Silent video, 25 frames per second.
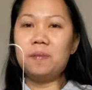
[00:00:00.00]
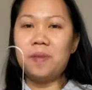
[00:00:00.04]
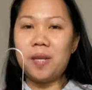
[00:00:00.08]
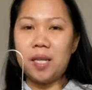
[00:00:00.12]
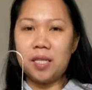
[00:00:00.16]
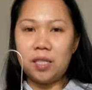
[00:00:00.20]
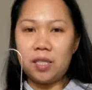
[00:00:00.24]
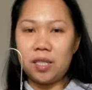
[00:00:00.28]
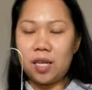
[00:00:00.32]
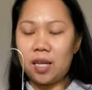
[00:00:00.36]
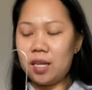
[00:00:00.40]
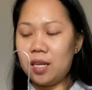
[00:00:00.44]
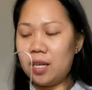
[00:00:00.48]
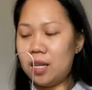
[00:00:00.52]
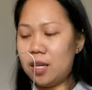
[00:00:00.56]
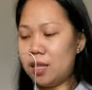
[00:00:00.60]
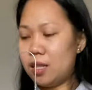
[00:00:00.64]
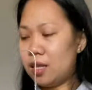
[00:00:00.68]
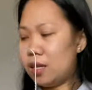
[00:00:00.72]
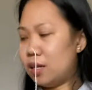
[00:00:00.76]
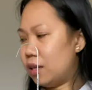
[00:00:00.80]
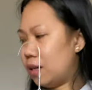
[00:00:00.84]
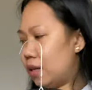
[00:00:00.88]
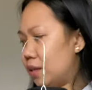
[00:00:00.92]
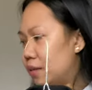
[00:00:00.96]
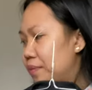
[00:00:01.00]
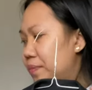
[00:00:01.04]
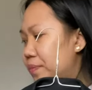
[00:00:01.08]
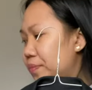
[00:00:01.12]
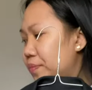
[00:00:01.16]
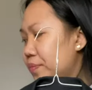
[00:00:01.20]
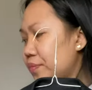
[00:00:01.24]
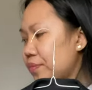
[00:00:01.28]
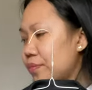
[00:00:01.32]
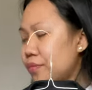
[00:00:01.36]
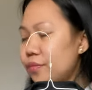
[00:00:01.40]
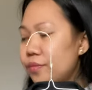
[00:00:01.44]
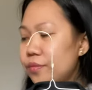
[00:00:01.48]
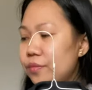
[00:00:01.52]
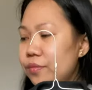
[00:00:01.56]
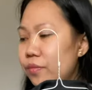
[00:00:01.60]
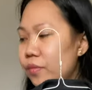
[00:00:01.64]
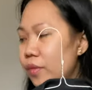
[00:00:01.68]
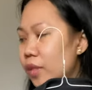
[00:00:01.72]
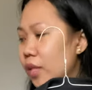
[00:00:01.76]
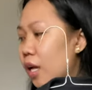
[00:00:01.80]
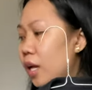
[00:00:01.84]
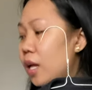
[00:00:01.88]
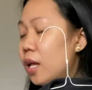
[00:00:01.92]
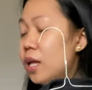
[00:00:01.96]
planchahin ng
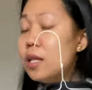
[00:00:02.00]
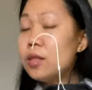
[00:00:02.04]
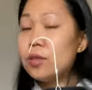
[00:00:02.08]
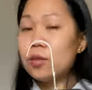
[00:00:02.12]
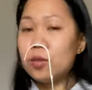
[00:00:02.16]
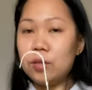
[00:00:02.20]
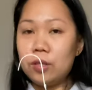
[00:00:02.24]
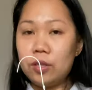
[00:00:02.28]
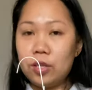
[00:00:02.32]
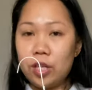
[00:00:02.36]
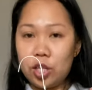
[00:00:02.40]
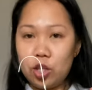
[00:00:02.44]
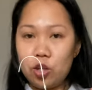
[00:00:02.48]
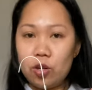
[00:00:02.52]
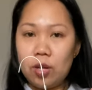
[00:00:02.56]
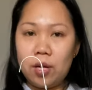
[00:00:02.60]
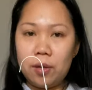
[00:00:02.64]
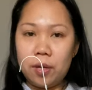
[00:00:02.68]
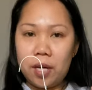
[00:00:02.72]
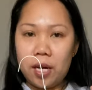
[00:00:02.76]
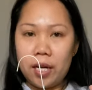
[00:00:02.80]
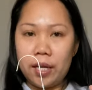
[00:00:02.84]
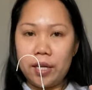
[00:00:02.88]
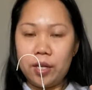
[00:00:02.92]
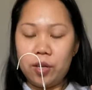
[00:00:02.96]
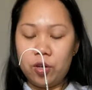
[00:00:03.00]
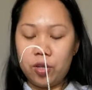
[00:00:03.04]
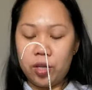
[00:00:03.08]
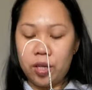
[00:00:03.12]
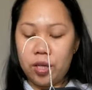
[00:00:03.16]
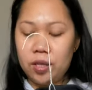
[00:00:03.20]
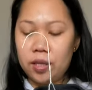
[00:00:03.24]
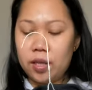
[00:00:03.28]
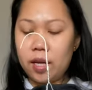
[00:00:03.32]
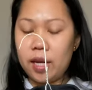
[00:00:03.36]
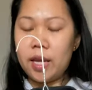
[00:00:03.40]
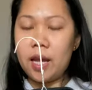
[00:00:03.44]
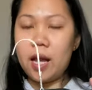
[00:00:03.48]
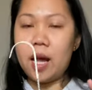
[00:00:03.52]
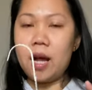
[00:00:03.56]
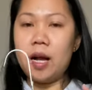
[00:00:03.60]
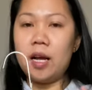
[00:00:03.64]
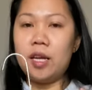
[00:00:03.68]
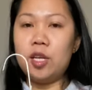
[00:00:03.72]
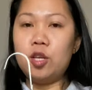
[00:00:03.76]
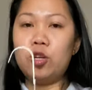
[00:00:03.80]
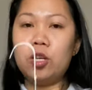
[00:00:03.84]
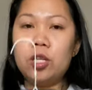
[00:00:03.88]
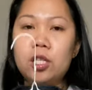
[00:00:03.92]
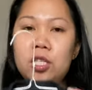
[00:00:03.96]
regular iron. Kaya nga
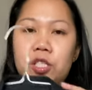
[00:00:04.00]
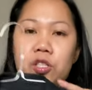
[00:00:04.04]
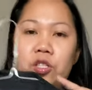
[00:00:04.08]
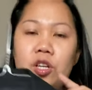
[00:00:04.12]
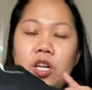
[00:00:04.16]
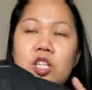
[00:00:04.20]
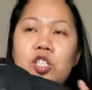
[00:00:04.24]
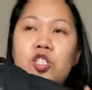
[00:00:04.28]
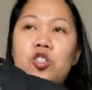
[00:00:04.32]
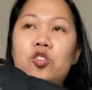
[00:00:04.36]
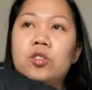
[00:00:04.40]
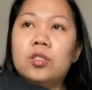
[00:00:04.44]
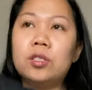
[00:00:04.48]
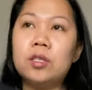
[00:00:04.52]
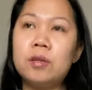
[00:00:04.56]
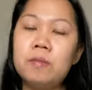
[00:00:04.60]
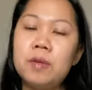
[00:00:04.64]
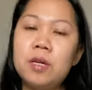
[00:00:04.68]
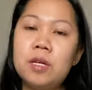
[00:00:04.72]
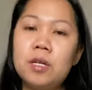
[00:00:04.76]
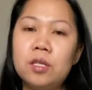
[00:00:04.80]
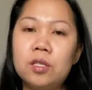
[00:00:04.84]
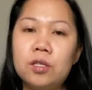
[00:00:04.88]
instruction sa mga